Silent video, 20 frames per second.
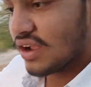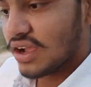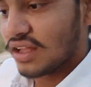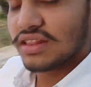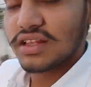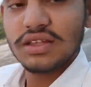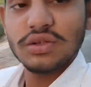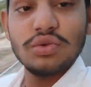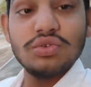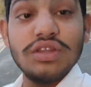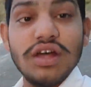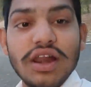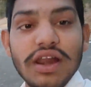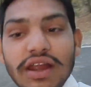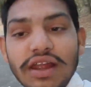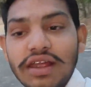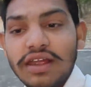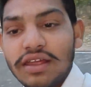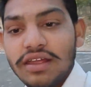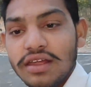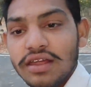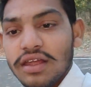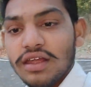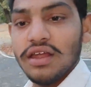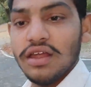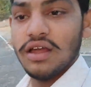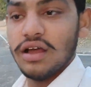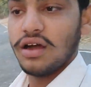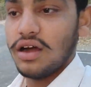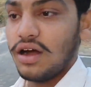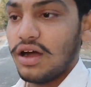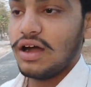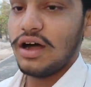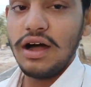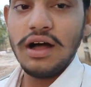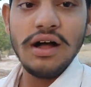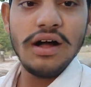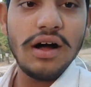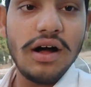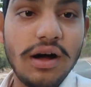कतका सुंदर है आ,
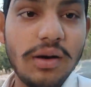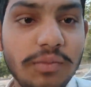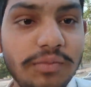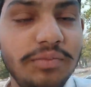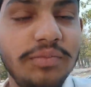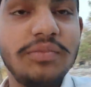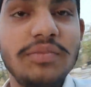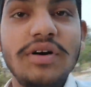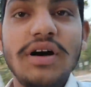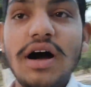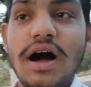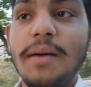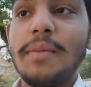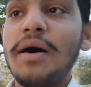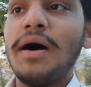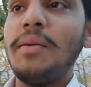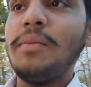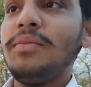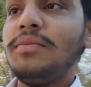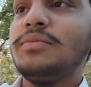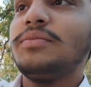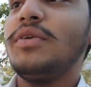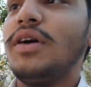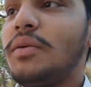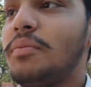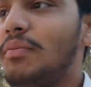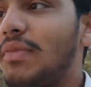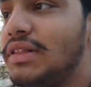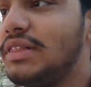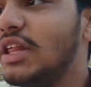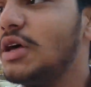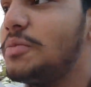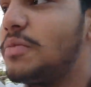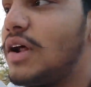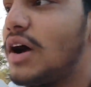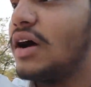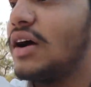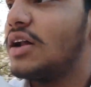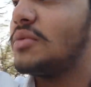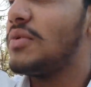अब अब हम मंदिर
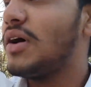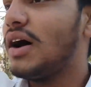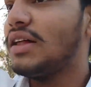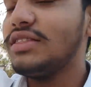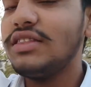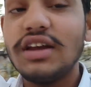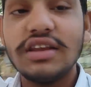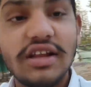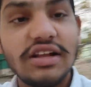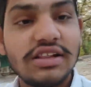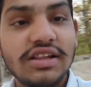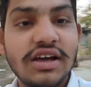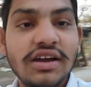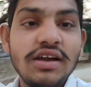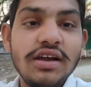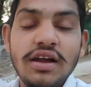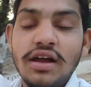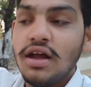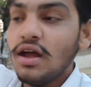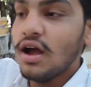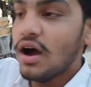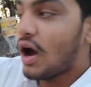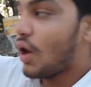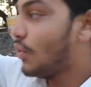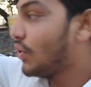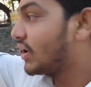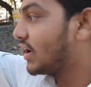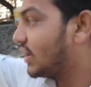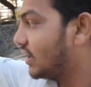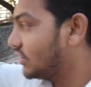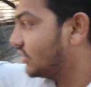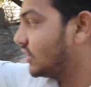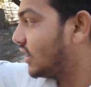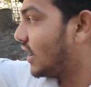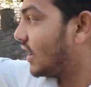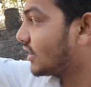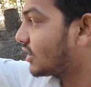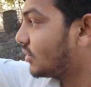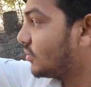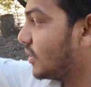प्रांगण में अंदर चलथन और वेखर
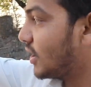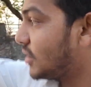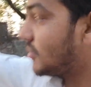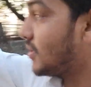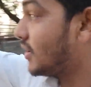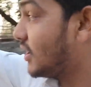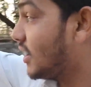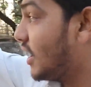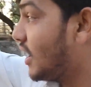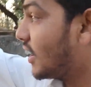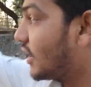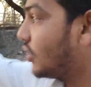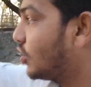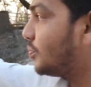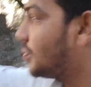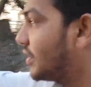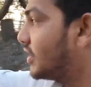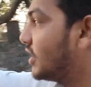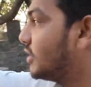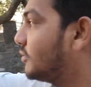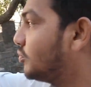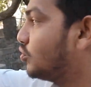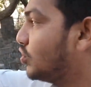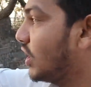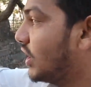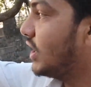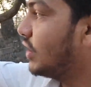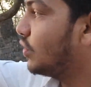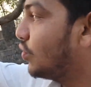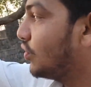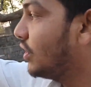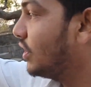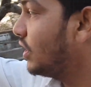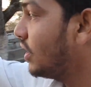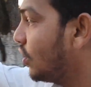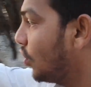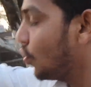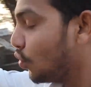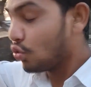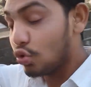इतिहास के बारे में यहाँ के जो पंडित पुजारी हुई
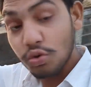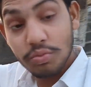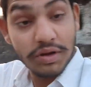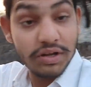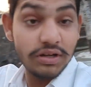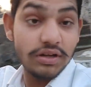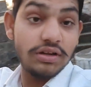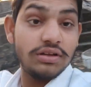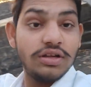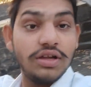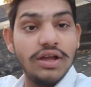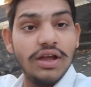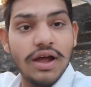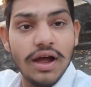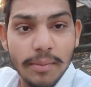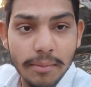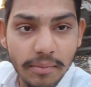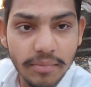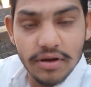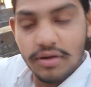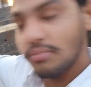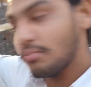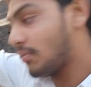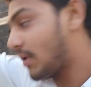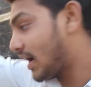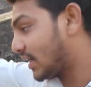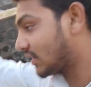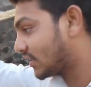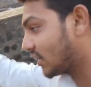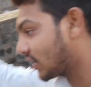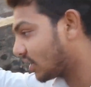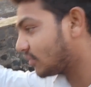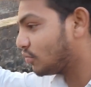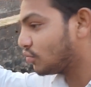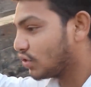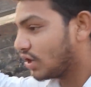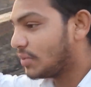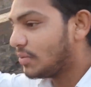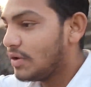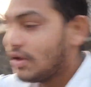उन मन से हम बात करके
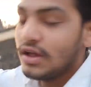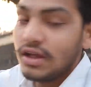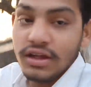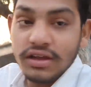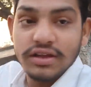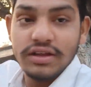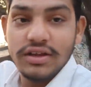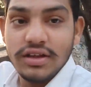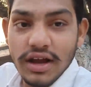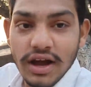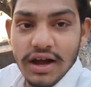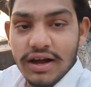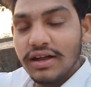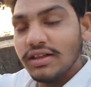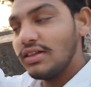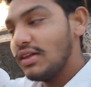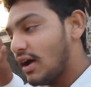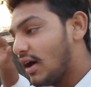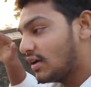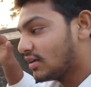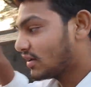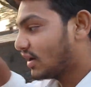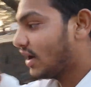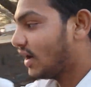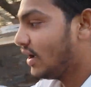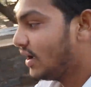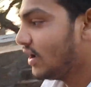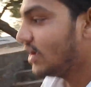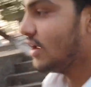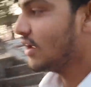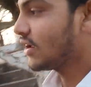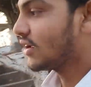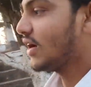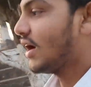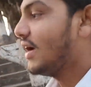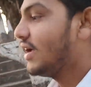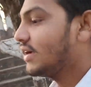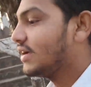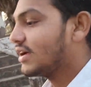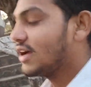पूछब कि यहाँ के इतिहास का है
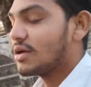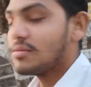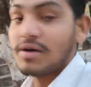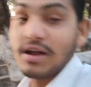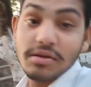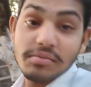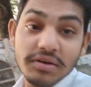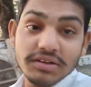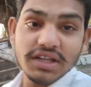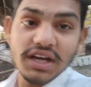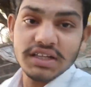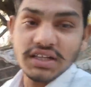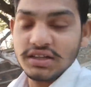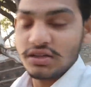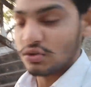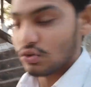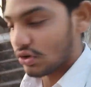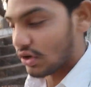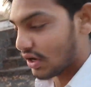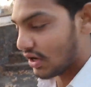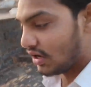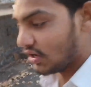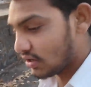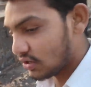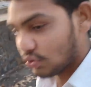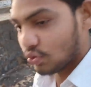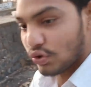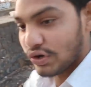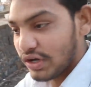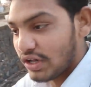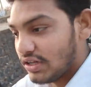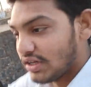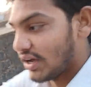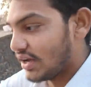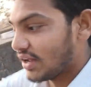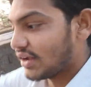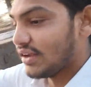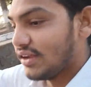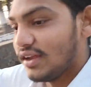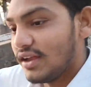का है एकर बारे में हैं तो कोला कोई नहीं
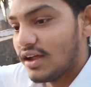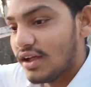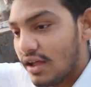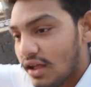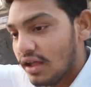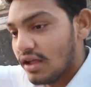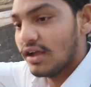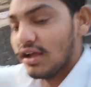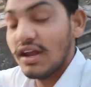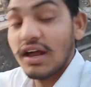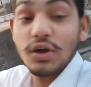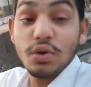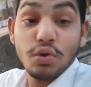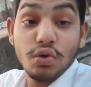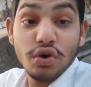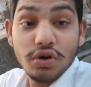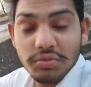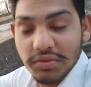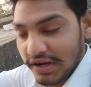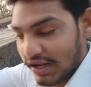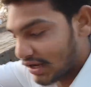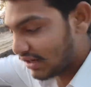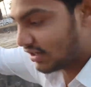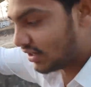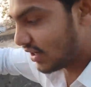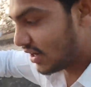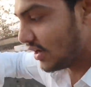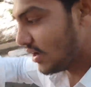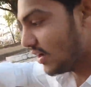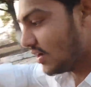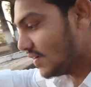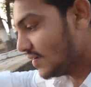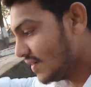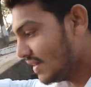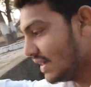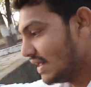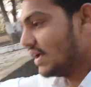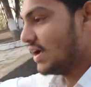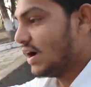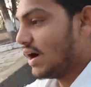जाने कि ये एला कौन मनाई है
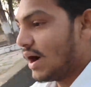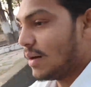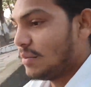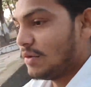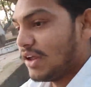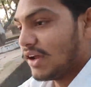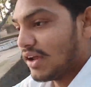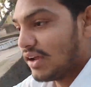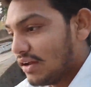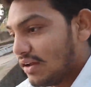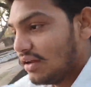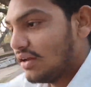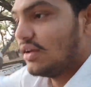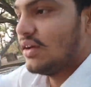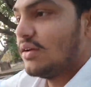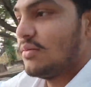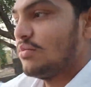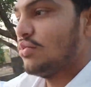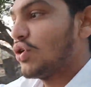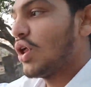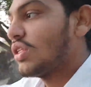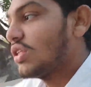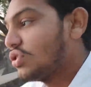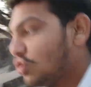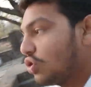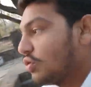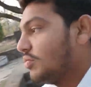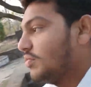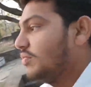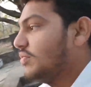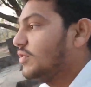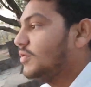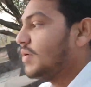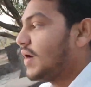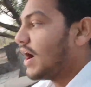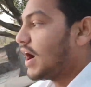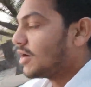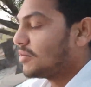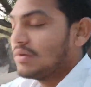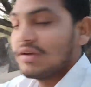अब लेकिन पुरातत्व के
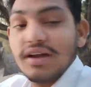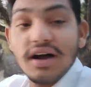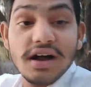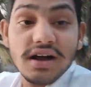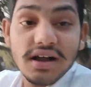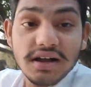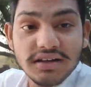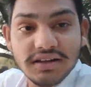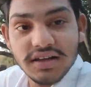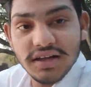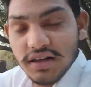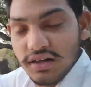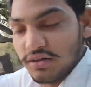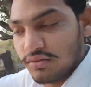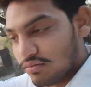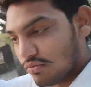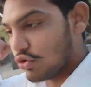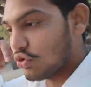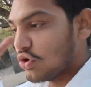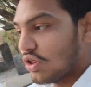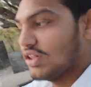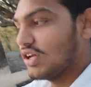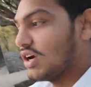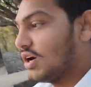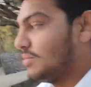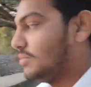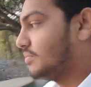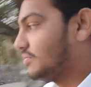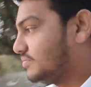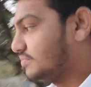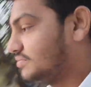विभाग भी का कही थे बहुला देखा